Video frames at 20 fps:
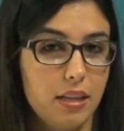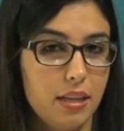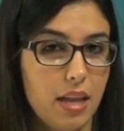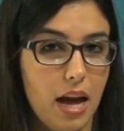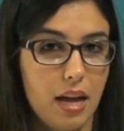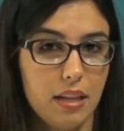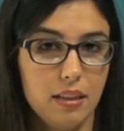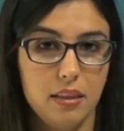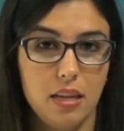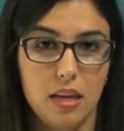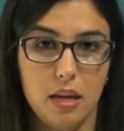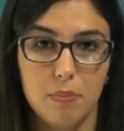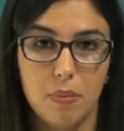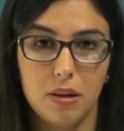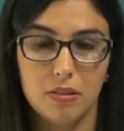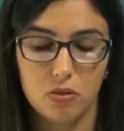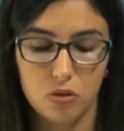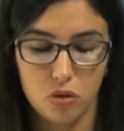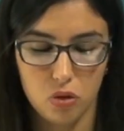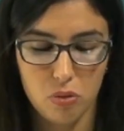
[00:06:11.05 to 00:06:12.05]
Dante
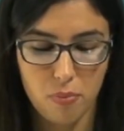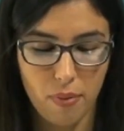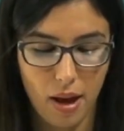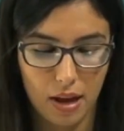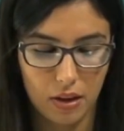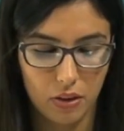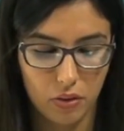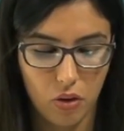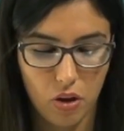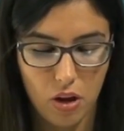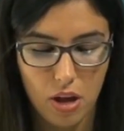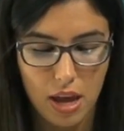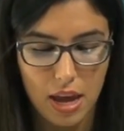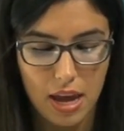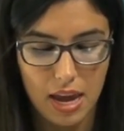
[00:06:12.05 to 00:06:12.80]
Mastromanno